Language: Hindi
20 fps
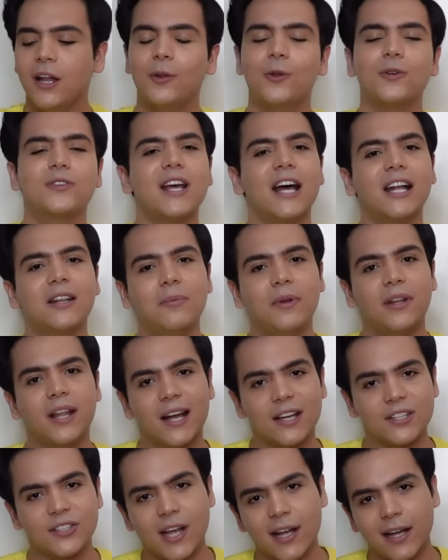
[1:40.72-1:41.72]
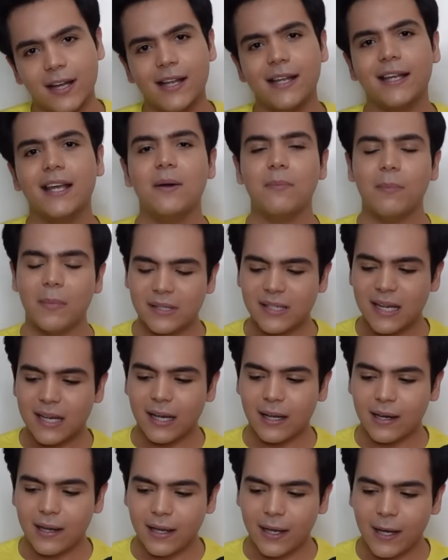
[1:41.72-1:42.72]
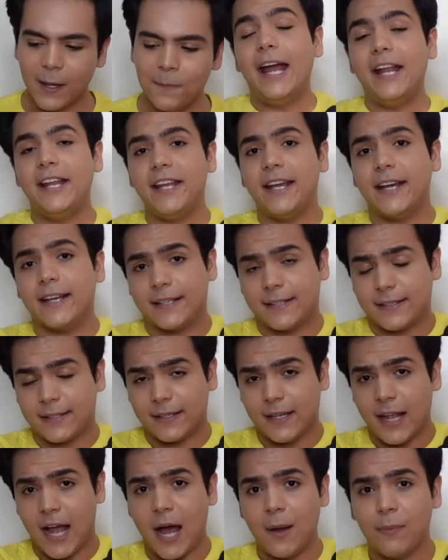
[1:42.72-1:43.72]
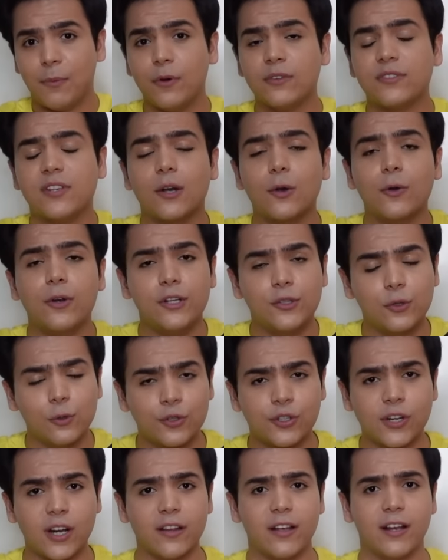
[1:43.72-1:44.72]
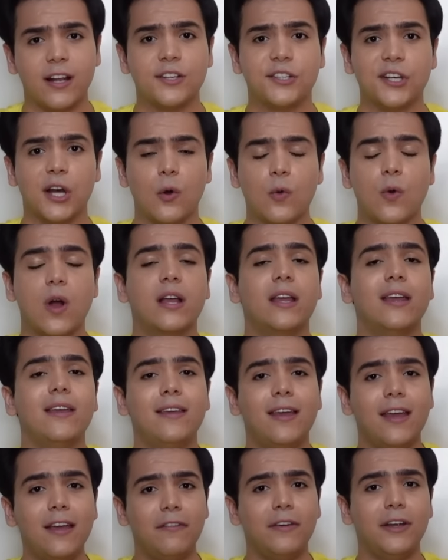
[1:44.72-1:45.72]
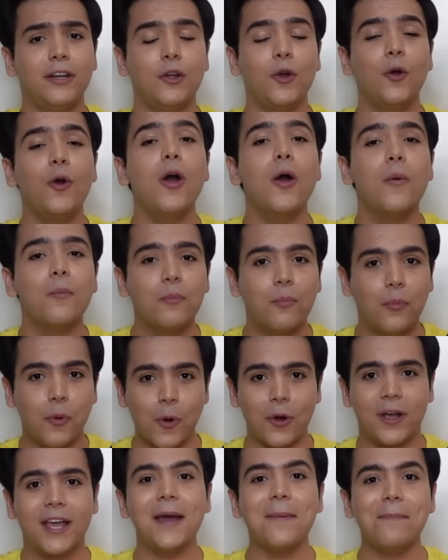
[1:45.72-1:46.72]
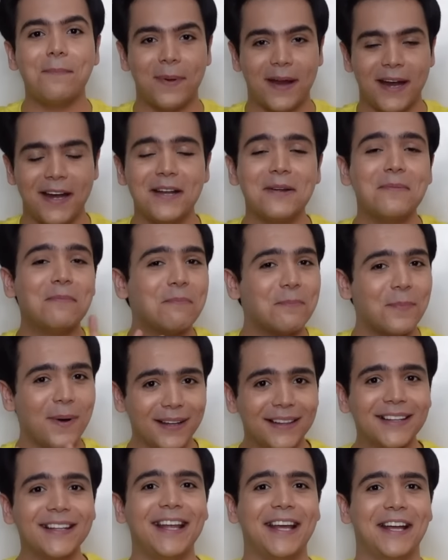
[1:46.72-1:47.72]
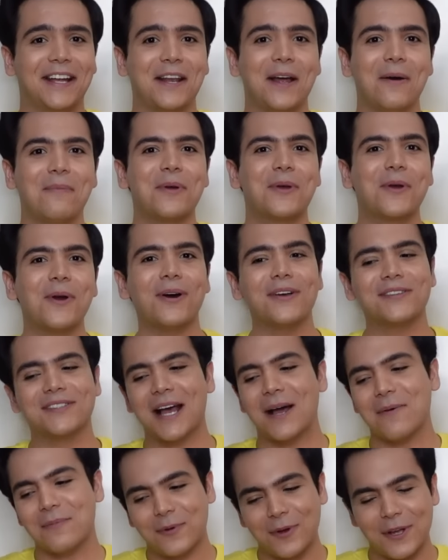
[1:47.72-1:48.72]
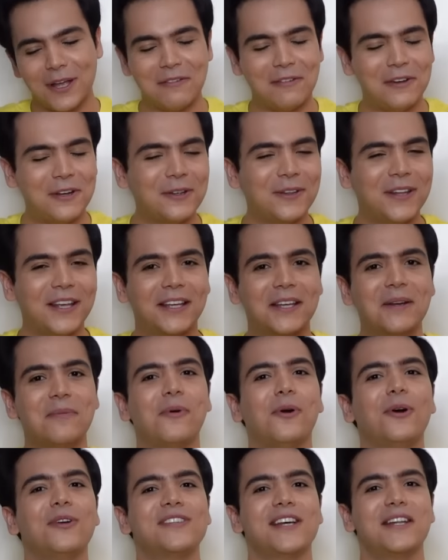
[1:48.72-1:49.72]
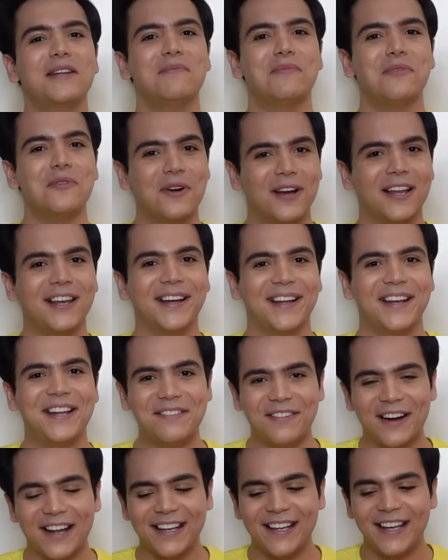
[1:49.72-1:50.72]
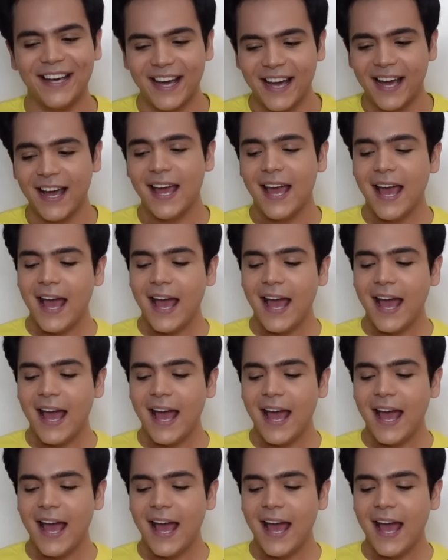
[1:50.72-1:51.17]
तो साथ में नाश्ता करेंगे मज़े करेंगे एंड यस आपको ज़रूरी सूचना देना चाहूँगा कि ये वीडियो भूखे पेट मत देखना बिकॉज आपको ये वीडियो देख के बहुत सारी भूख लगने वाली है